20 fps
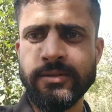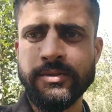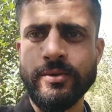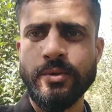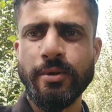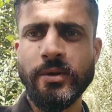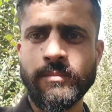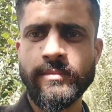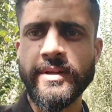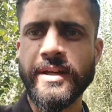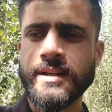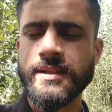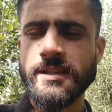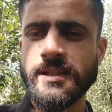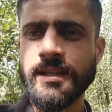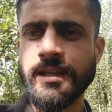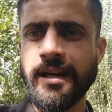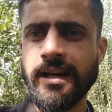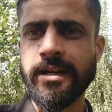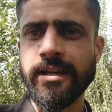जो हम
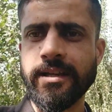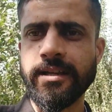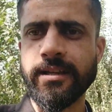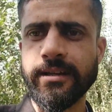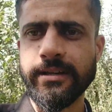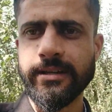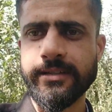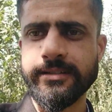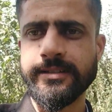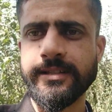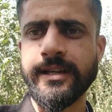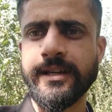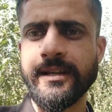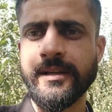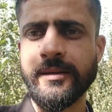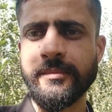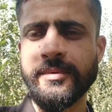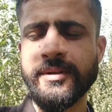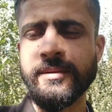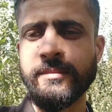करते आ रहे हैं हर
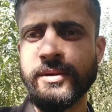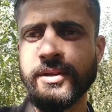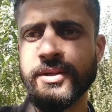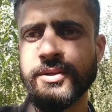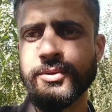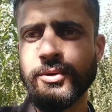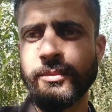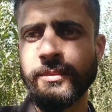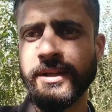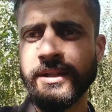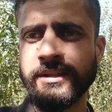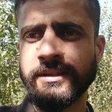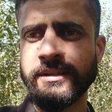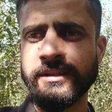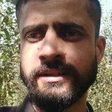साल अपने बगीचों में